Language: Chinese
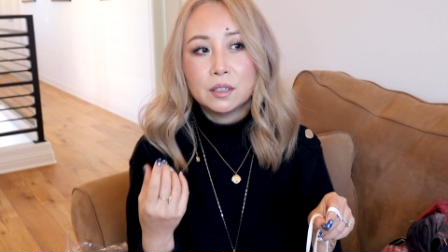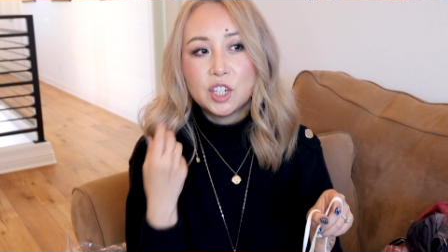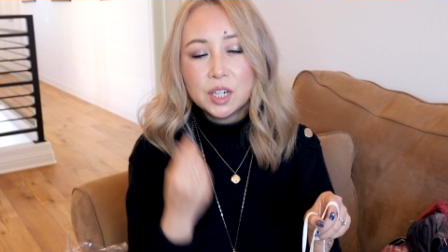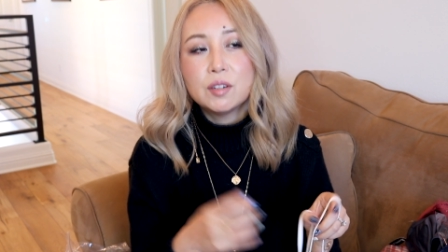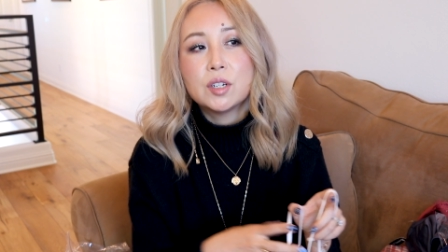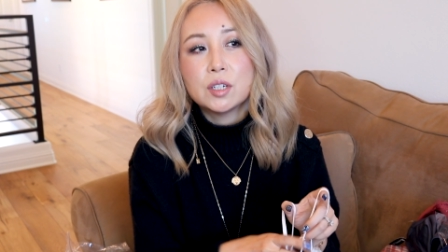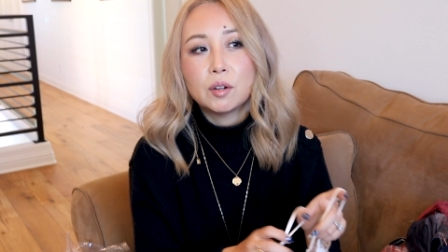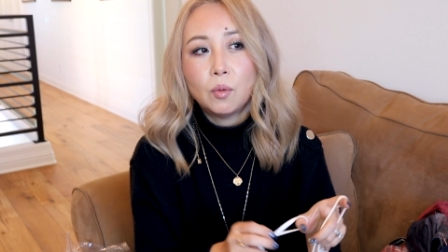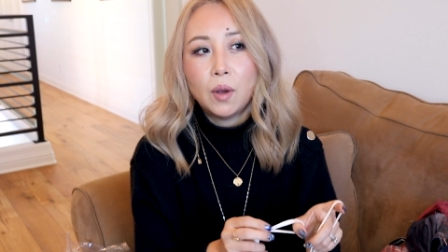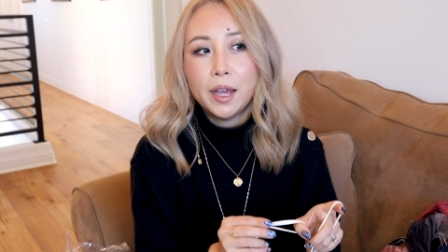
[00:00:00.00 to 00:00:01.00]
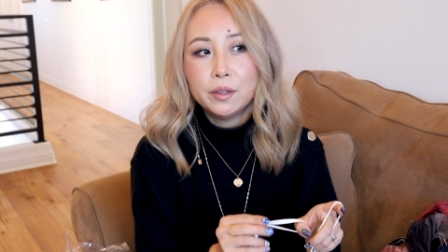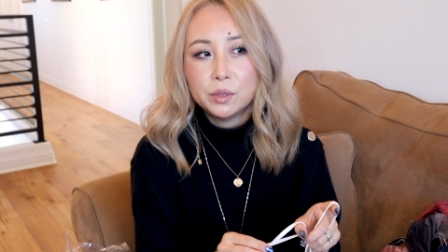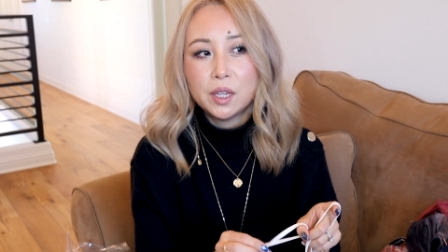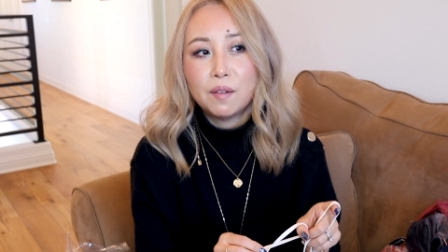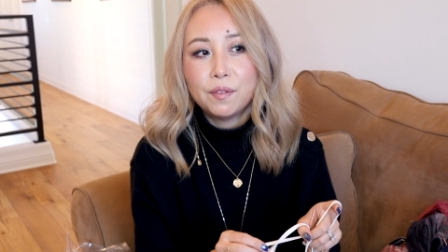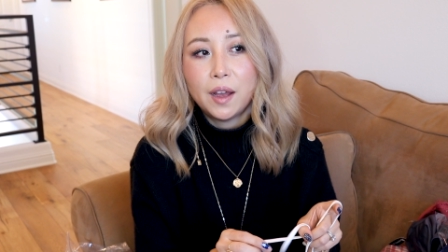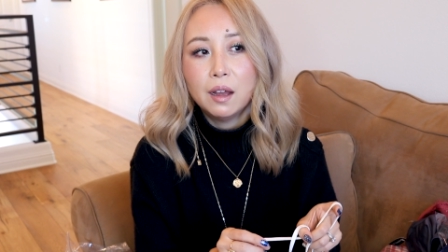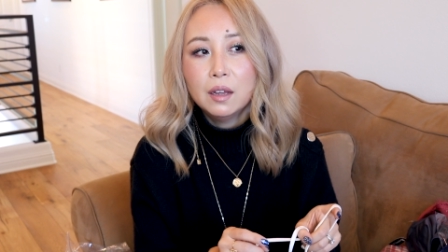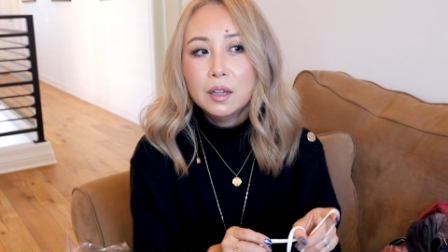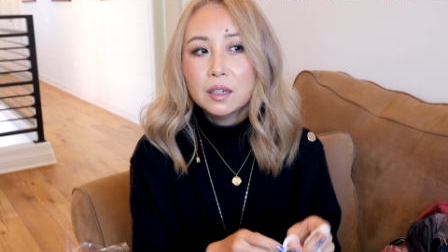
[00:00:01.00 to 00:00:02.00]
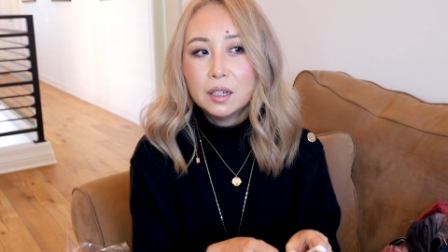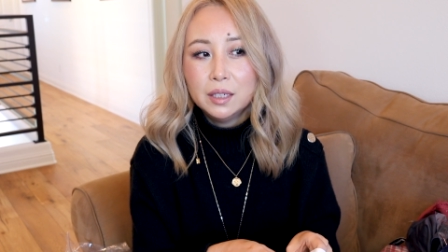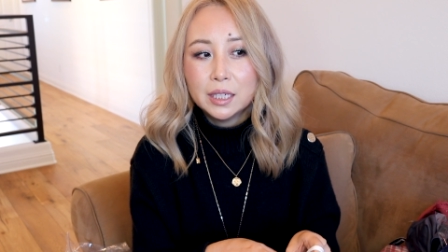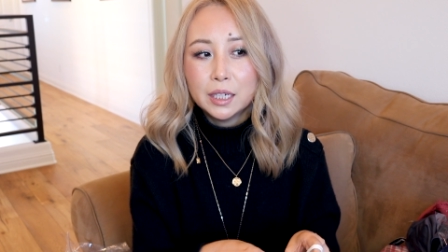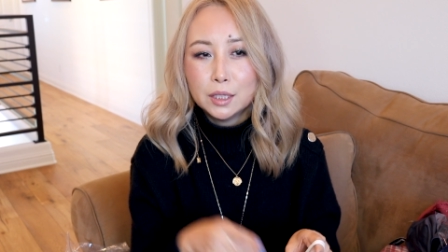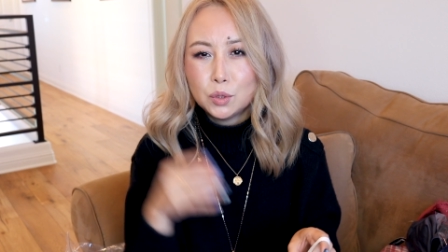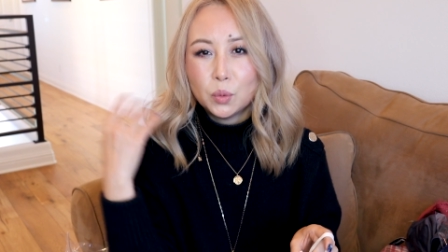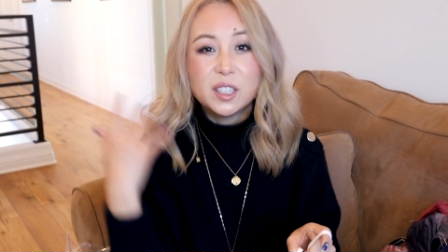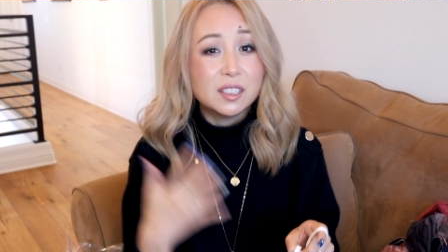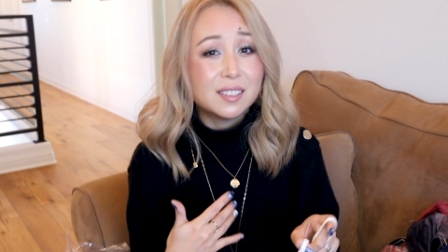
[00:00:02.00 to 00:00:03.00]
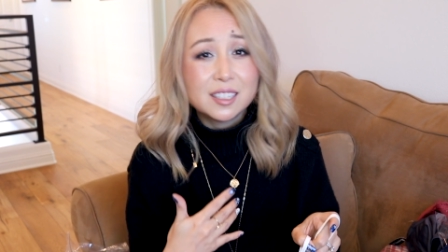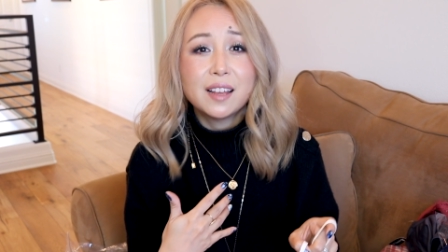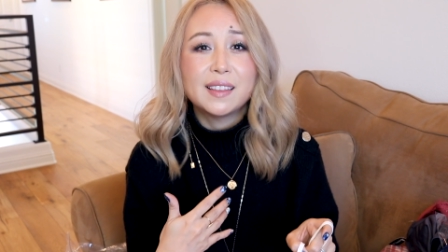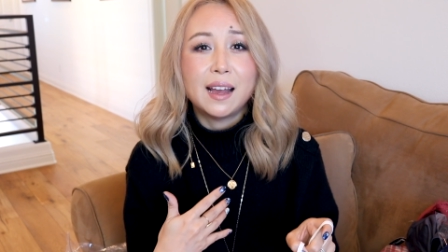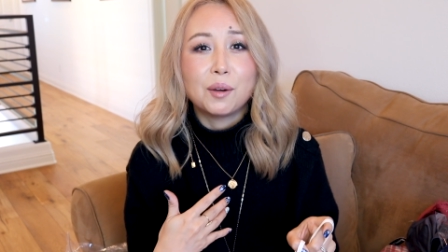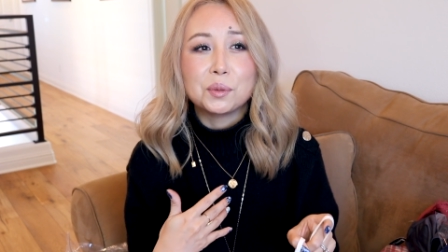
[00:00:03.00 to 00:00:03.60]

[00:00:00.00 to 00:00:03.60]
甚至我还有想法可以跟那种格子衫搭，